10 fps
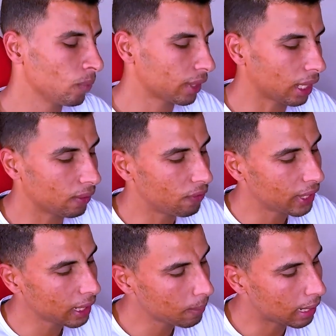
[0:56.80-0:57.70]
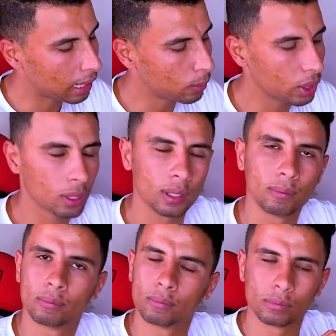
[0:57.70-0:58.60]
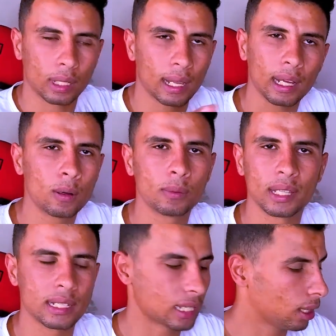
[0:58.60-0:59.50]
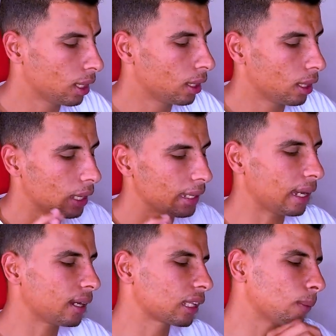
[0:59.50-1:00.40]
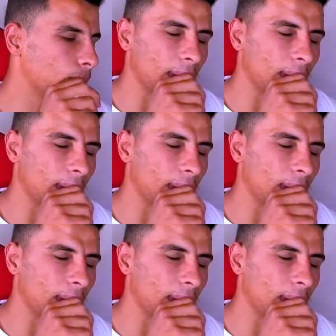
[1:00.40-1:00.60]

طيب فريم المونيوم حاجه ممتازه يعني طب